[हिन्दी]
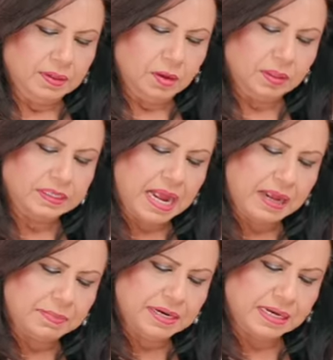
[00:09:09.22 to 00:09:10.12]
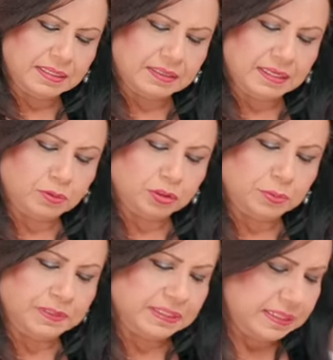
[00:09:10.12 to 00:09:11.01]
और यहाँ भी डाल देते हैं कुछ
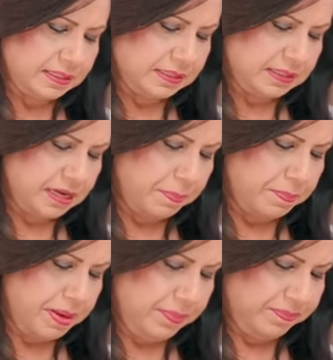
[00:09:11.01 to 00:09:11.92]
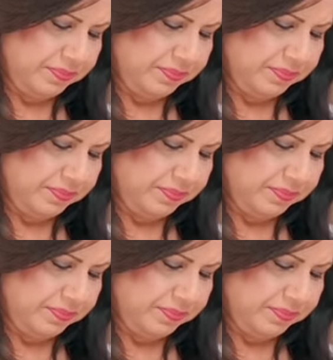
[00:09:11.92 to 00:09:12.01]
पीसेस कप में